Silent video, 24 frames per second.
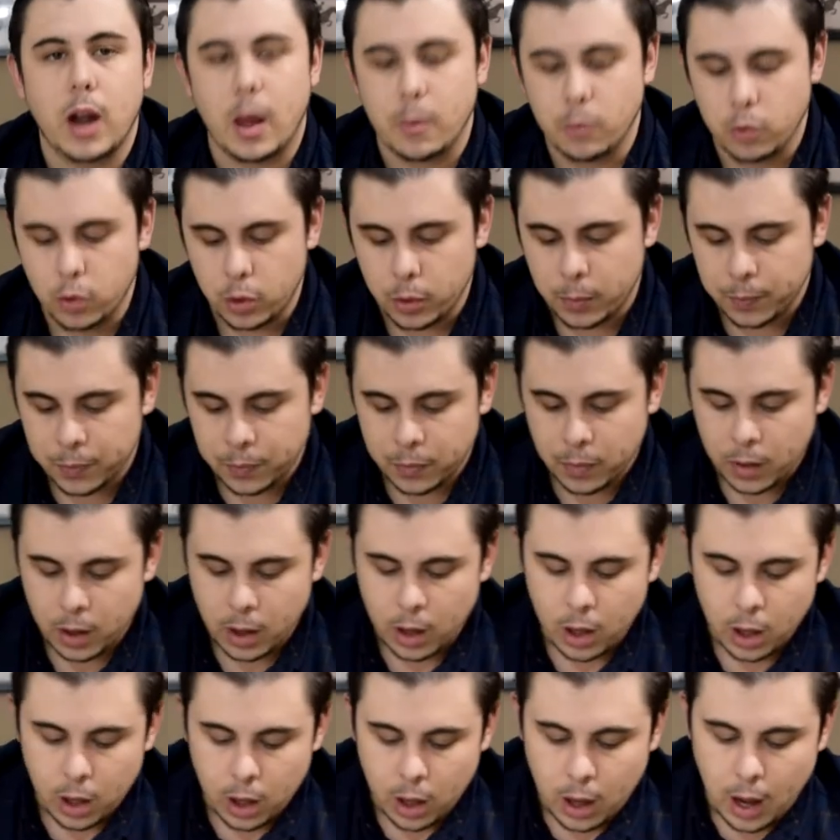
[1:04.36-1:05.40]
hein, dans la mue.
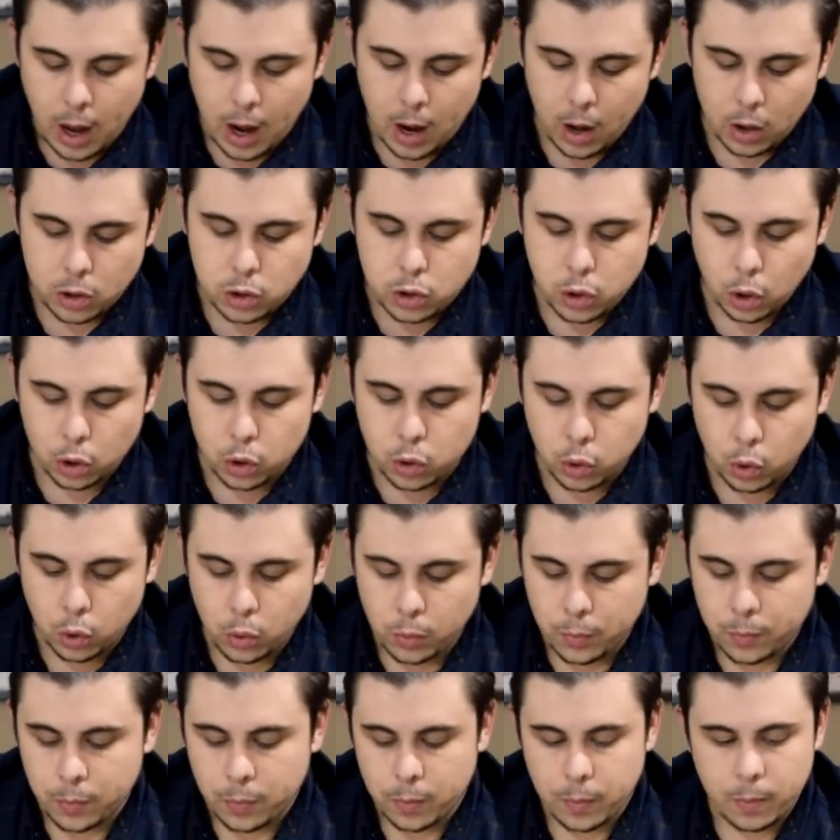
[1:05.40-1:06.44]
Alors,
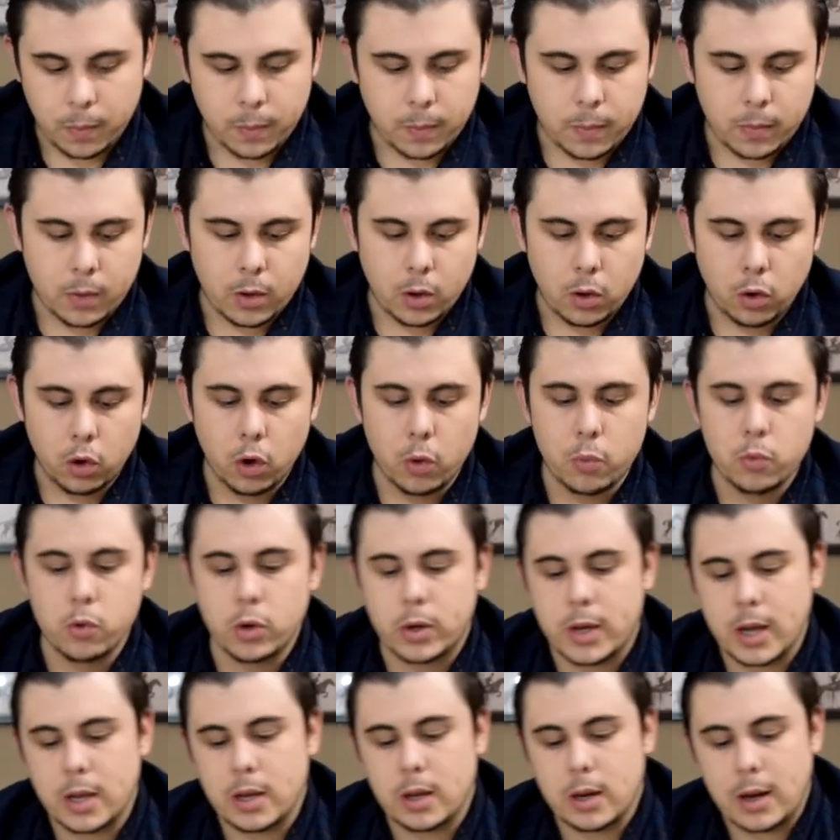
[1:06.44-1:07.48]
surtout, le
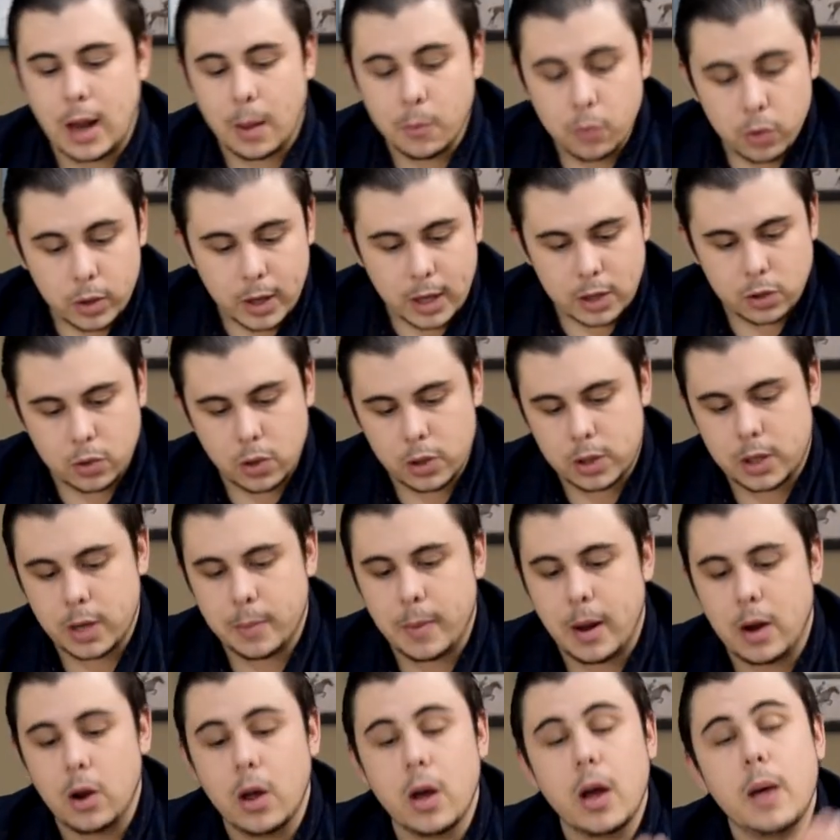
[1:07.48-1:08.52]
mu, la mue, qu'est-ce que
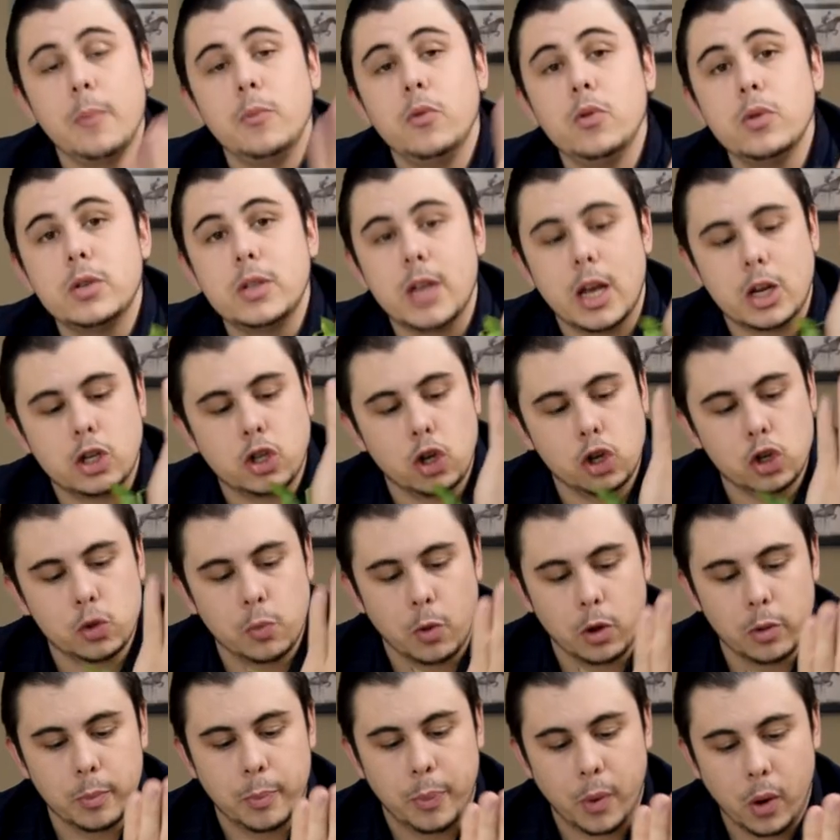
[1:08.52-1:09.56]
c'est bah, La mue, c'est un
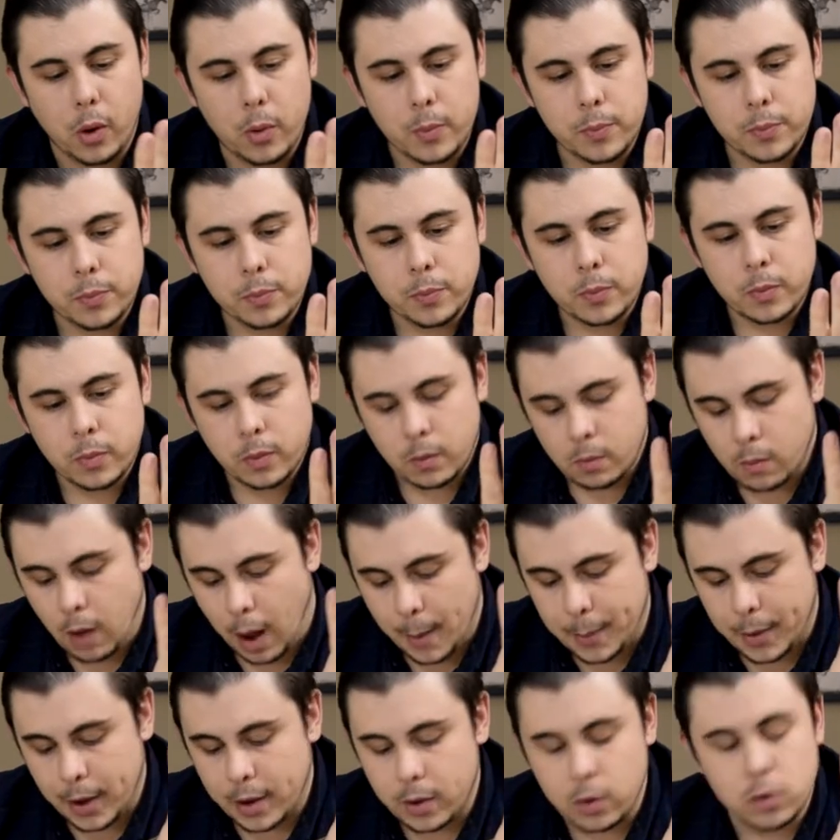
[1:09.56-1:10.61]
changement de peau.
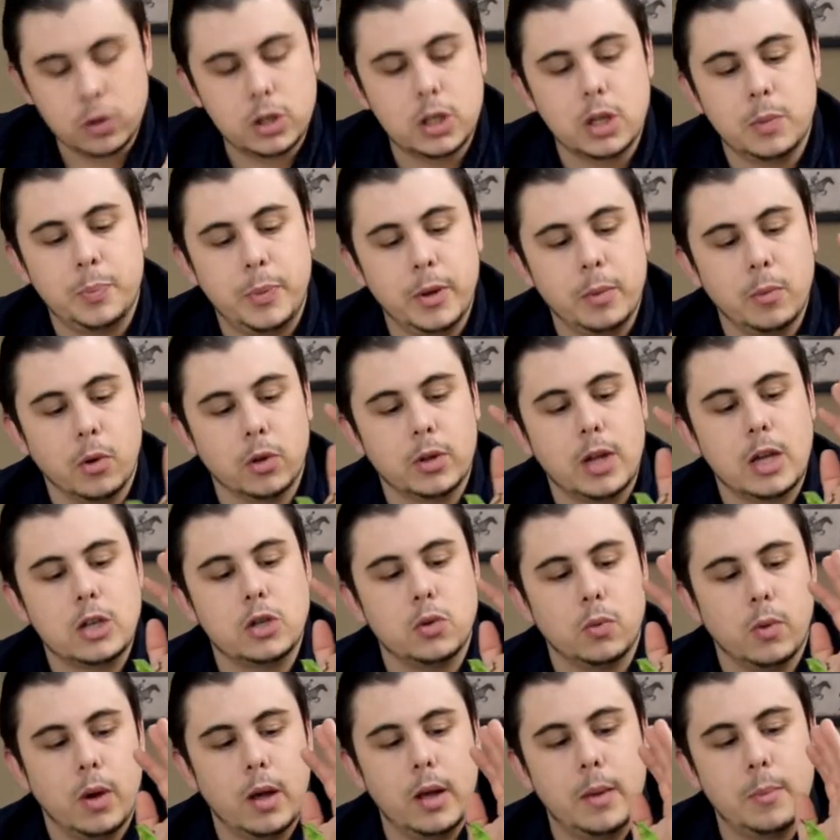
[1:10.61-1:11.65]
Après, aussi de
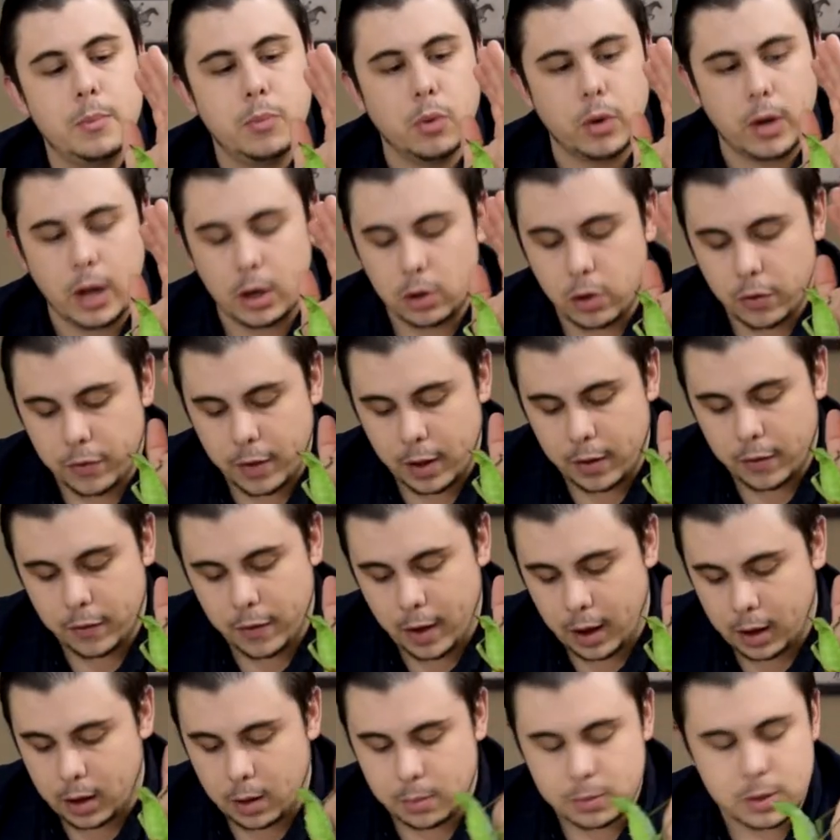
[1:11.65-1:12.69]
pigmentation, hein, pour qu'elle
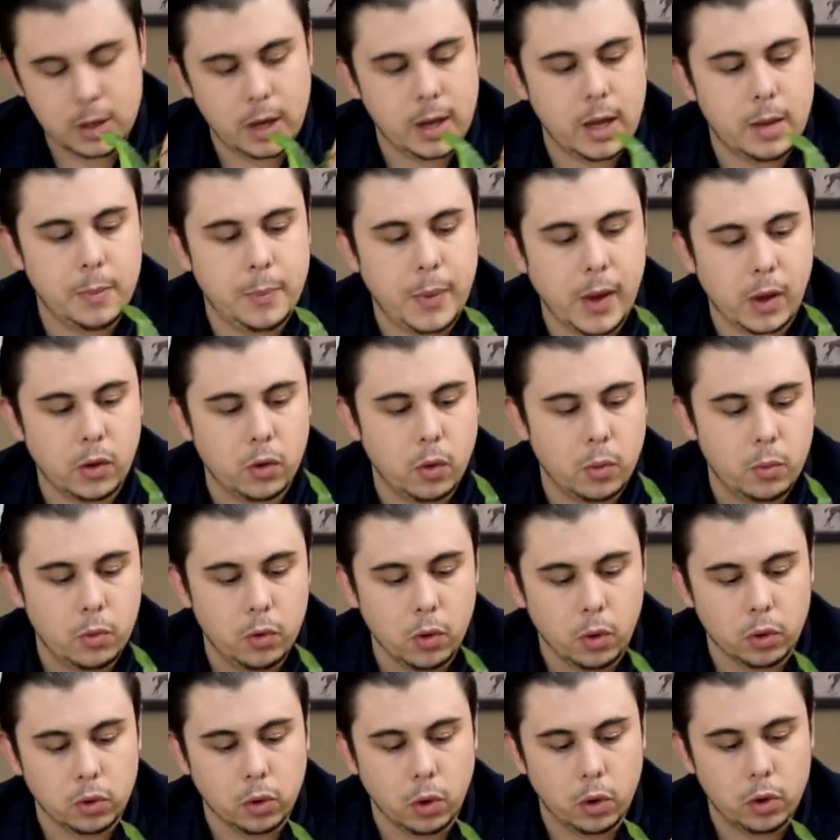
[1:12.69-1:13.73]
devienne verte comme ça, il y a une paire de
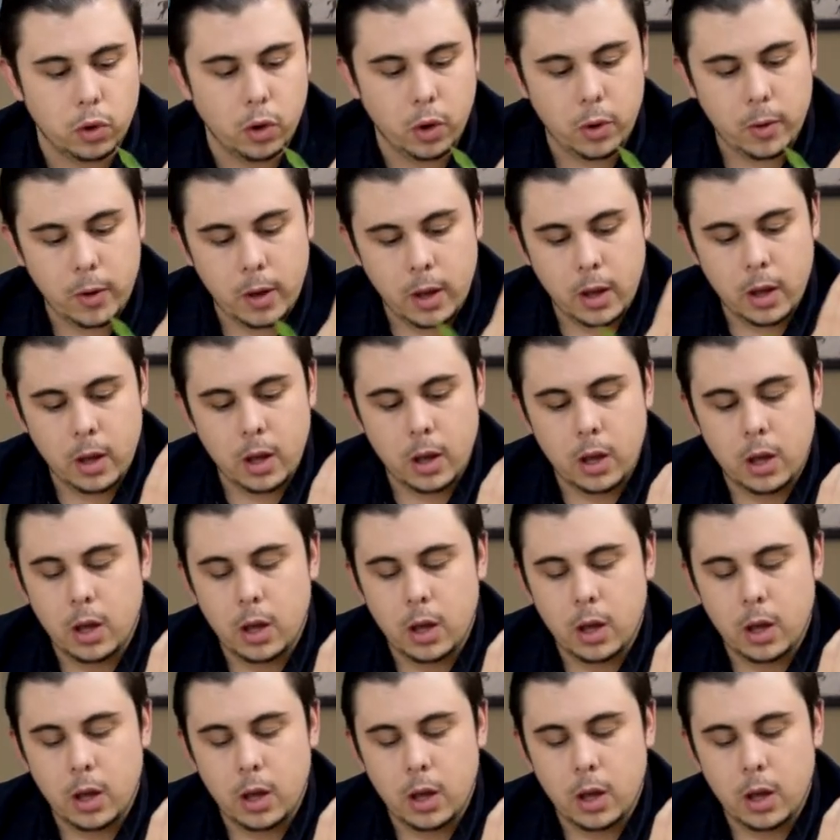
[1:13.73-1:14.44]
mues entre deux.